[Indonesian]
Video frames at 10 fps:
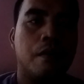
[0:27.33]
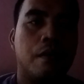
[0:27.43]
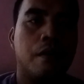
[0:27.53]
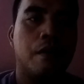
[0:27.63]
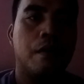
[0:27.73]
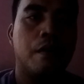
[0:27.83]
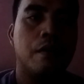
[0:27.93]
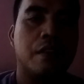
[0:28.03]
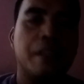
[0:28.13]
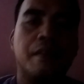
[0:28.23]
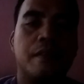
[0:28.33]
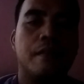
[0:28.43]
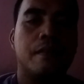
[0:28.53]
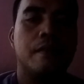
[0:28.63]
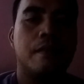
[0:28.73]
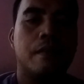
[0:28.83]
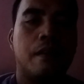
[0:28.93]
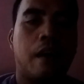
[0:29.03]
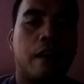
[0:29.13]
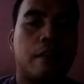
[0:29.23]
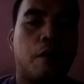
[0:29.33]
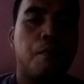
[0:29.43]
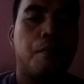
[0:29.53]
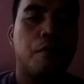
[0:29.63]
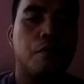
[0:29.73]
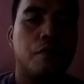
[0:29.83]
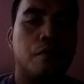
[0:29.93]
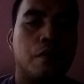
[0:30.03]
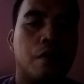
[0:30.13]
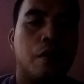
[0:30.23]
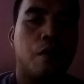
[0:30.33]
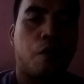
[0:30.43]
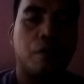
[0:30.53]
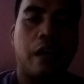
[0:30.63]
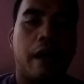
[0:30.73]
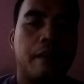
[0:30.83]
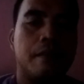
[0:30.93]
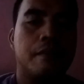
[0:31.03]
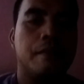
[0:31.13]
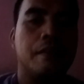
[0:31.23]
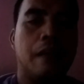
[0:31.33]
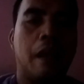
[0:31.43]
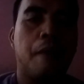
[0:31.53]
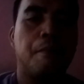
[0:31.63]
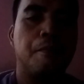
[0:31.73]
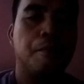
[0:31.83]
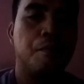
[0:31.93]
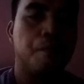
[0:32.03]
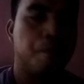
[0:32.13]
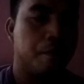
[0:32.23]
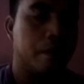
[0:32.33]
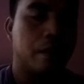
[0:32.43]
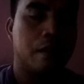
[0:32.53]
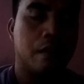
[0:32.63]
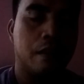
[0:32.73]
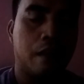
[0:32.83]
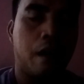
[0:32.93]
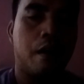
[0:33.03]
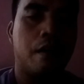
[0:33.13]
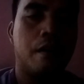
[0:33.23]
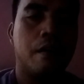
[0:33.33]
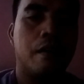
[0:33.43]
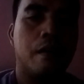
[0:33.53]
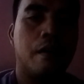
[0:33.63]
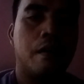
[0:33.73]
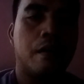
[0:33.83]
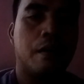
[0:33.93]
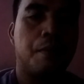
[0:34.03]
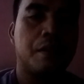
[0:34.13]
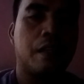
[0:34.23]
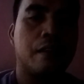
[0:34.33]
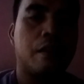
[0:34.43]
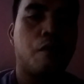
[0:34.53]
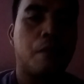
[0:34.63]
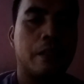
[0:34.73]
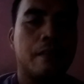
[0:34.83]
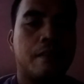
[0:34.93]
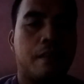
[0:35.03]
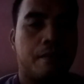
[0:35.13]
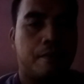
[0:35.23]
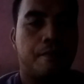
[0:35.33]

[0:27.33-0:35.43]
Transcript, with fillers: uh, jin ataupun roh jahat di dalam kita kepercayaan kita umat Kristen